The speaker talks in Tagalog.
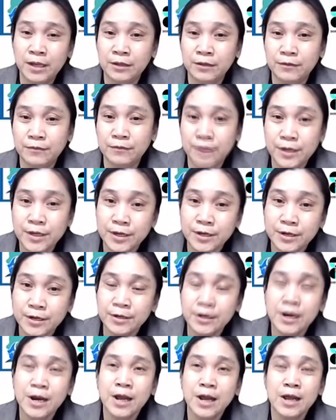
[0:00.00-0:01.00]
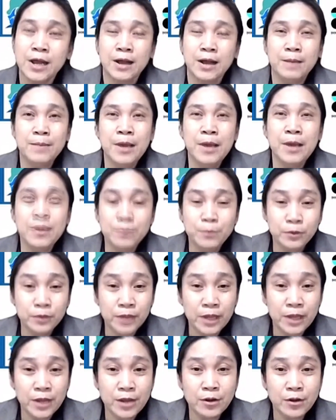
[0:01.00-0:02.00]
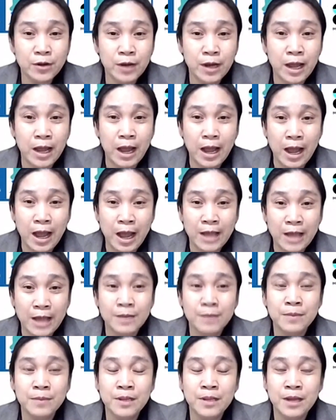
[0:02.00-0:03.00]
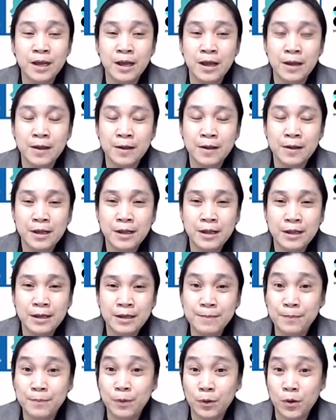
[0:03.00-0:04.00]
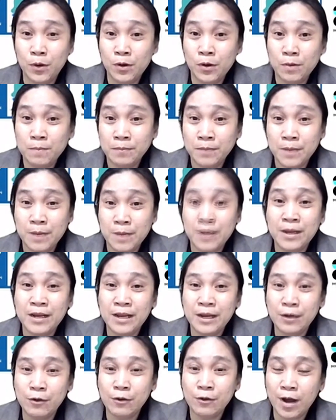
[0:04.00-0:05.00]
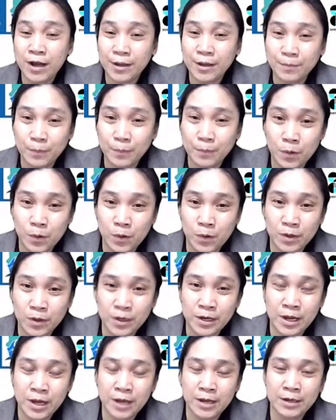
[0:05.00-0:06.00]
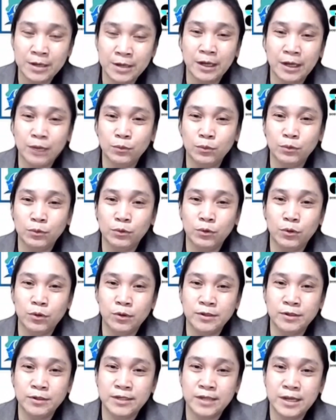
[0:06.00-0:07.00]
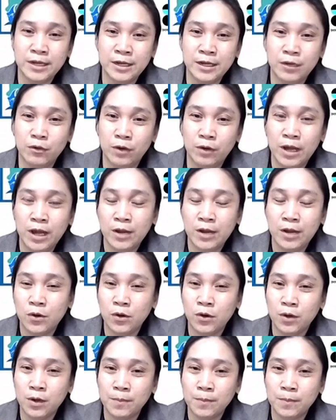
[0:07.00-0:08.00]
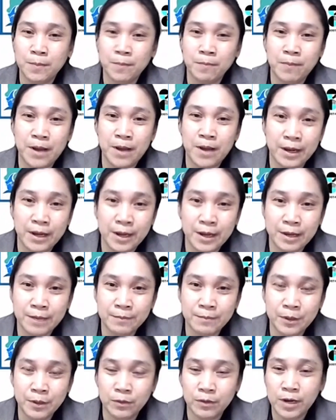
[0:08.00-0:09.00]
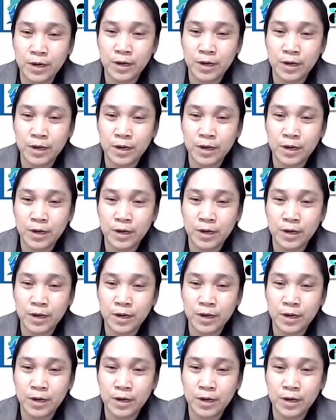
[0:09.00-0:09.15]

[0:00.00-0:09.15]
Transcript: by the end of the year, meron po tayong anim na libro na may lingwahe po na nakatutok sa Ilocano, Kapampangan,